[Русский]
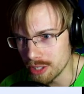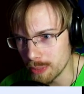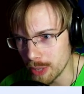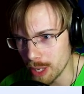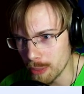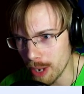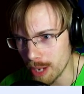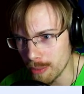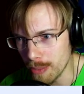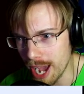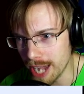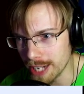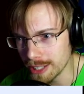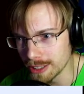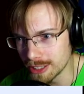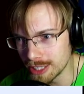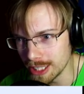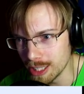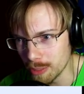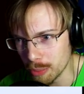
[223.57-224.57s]
теперь
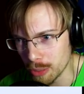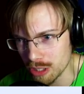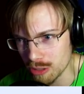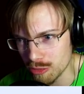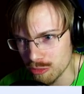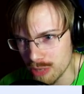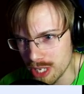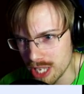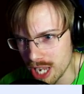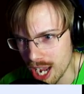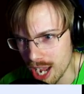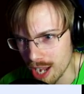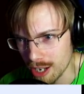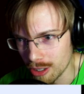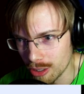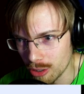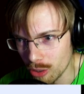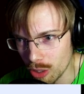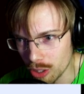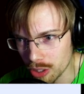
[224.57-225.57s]
Барбариан, ты против
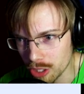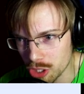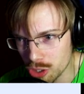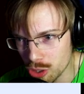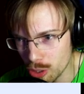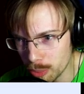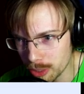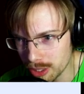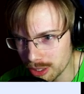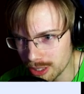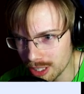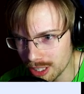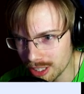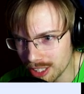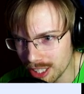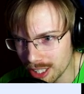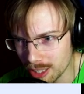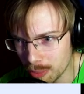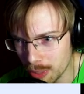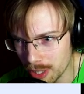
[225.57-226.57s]
меня! О, она жопой
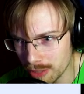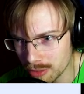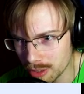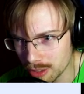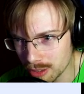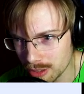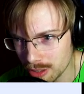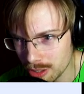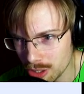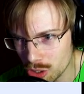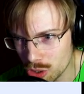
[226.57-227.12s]
толкает, правда?